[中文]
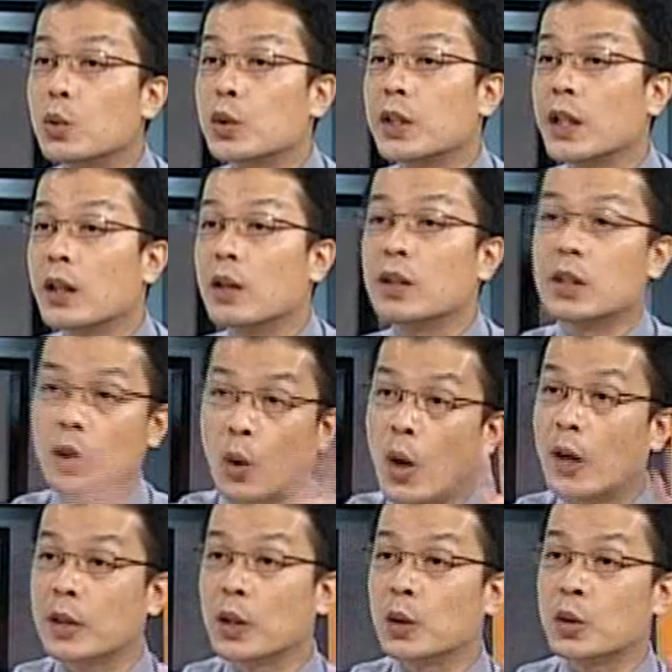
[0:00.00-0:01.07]
路线哦，一是看
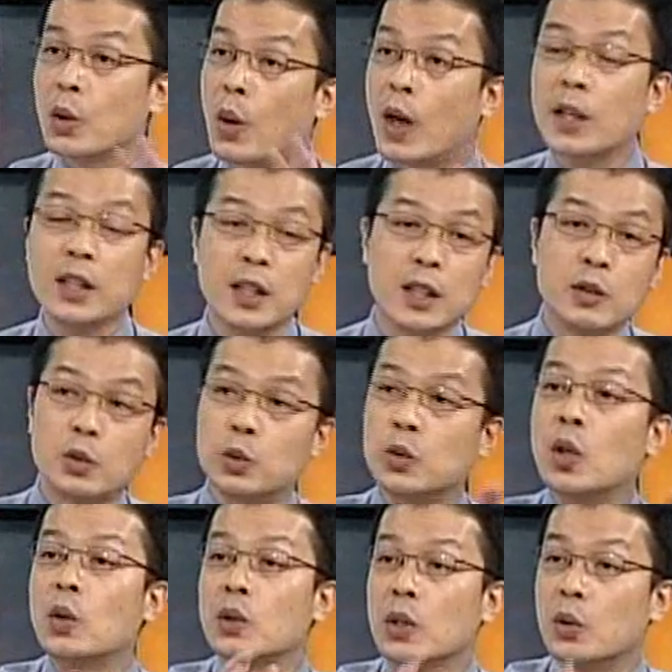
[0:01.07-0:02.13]
到就欢喜，主
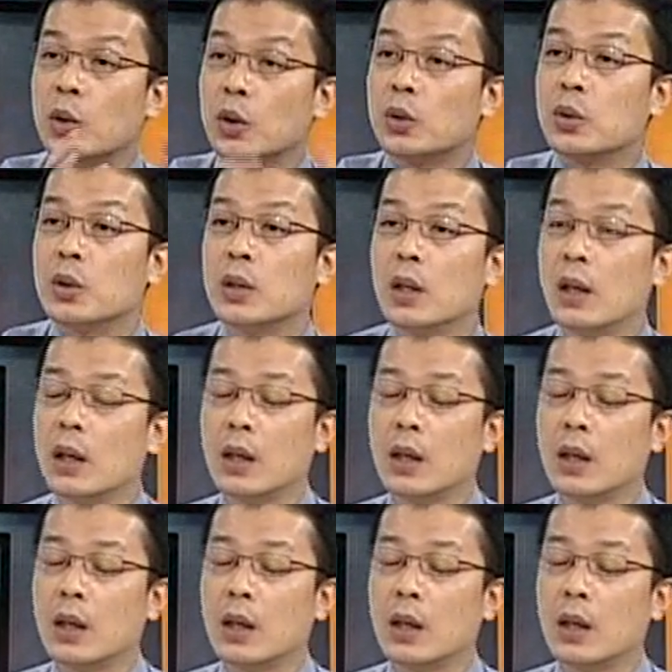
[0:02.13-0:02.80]
动走过去。